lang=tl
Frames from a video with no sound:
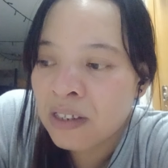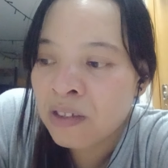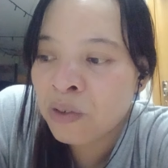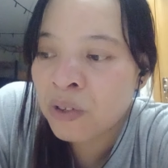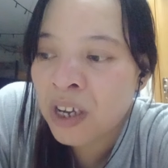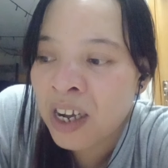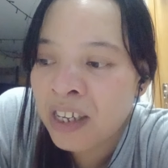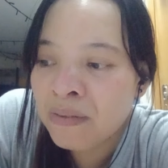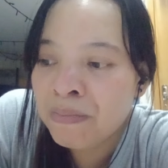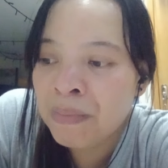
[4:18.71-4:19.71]
To God,
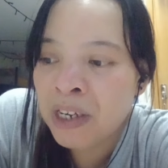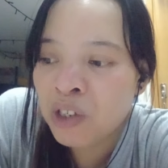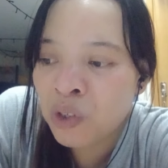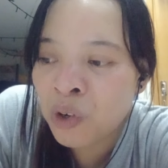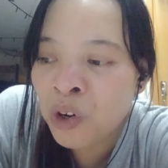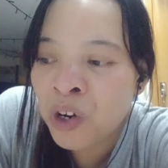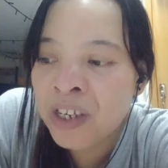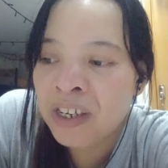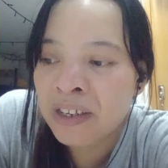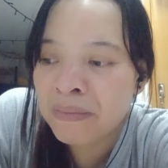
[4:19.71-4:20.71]
my joy
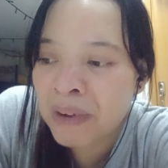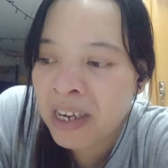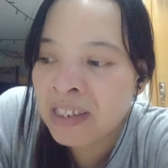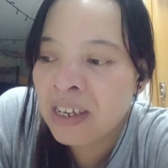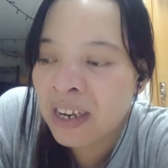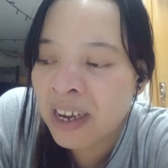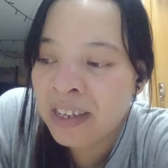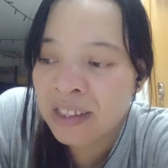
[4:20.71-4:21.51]
and my delight.